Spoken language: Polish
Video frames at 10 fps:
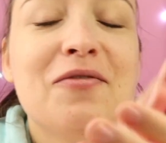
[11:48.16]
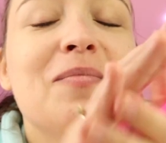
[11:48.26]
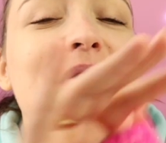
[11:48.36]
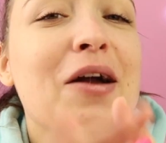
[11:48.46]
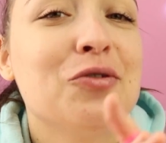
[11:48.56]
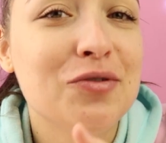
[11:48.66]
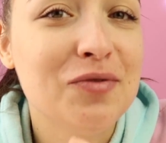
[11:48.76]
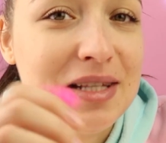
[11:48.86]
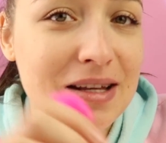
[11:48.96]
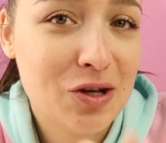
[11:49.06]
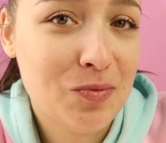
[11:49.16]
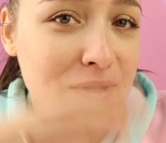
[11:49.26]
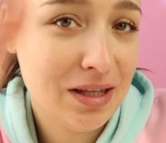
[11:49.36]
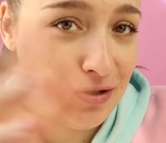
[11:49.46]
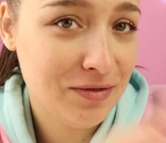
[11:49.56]
wam tak, już widzę to,
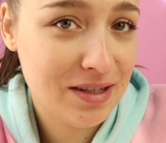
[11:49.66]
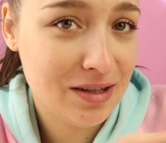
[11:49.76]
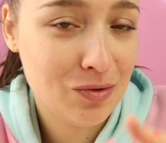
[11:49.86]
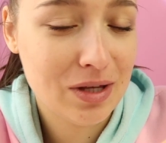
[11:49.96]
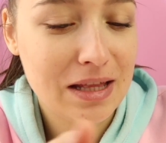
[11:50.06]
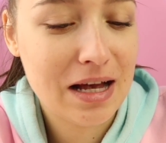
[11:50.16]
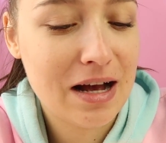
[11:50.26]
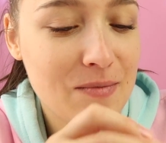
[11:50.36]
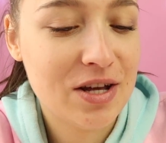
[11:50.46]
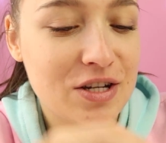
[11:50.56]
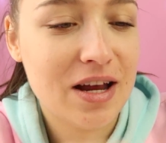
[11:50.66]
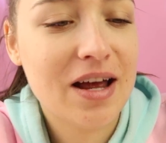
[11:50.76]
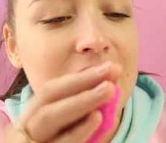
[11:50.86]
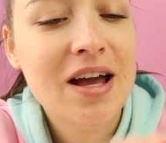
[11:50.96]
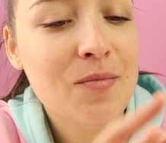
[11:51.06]
bo też widzę tutaj na kamerze,
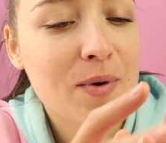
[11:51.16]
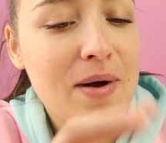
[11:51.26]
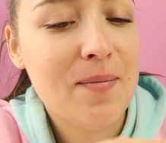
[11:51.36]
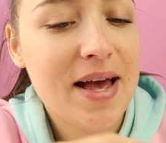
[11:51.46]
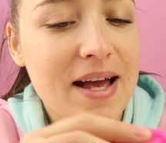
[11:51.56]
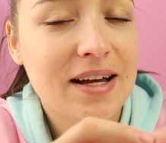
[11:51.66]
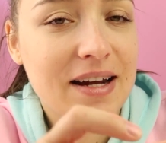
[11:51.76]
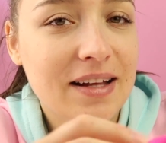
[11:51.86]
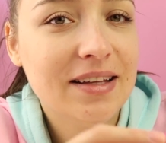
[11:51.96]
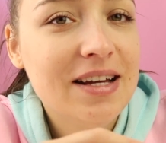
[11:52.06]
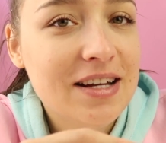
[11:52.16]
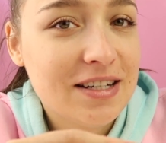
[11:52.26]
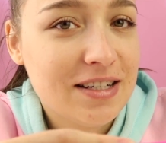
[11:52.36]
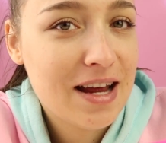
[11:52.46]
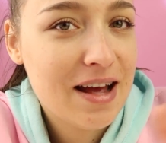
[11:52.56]
bo mam ekran,
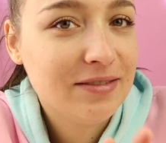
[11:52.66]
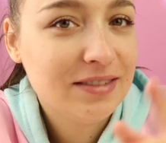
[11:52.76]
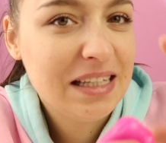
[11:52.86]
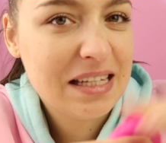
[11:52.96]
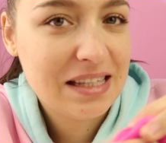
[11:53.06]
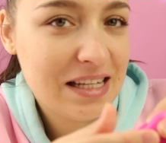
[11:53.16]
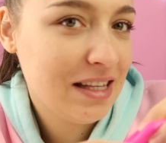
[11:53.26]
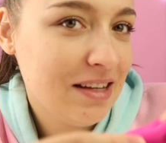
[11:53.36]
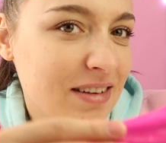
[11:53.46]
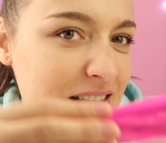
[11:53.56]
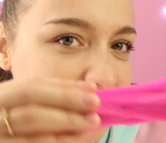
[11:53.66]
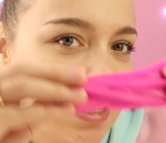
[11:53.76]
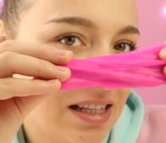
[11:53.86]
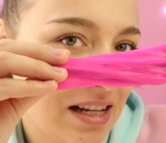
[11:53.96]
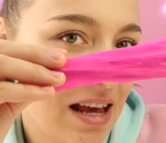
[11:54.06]
że niestety, wiecie,
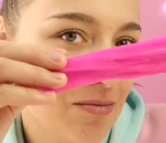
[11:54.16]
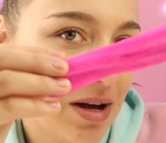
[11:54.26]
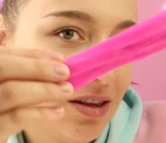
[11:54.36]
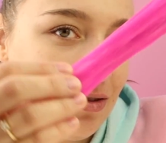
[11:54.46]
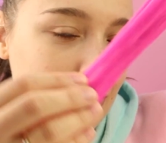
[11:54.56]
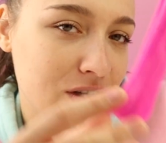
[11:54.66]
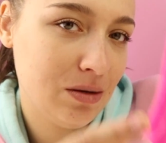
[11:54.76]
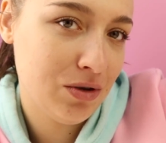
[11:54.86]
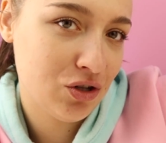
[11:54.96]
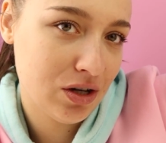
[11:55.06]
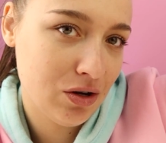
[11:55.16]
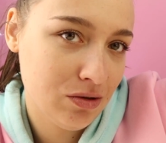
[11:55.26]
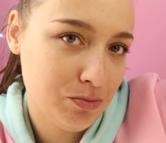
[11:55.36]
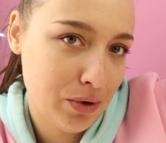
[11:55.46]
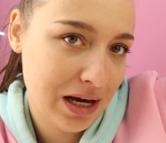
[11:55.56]
slime ma to do siebie, że
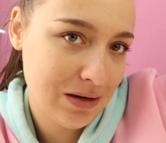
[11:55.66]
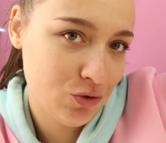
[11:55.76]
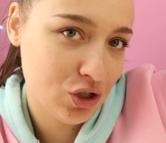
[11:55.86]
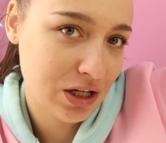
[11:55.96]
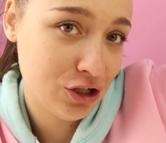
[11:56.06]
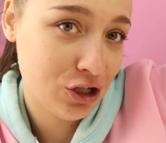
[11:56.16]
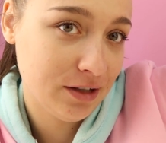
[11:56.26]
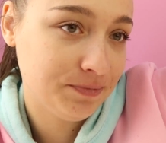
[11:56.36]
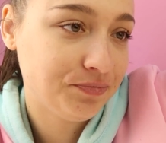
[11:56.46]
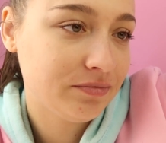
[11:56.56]
on po jakimś czasie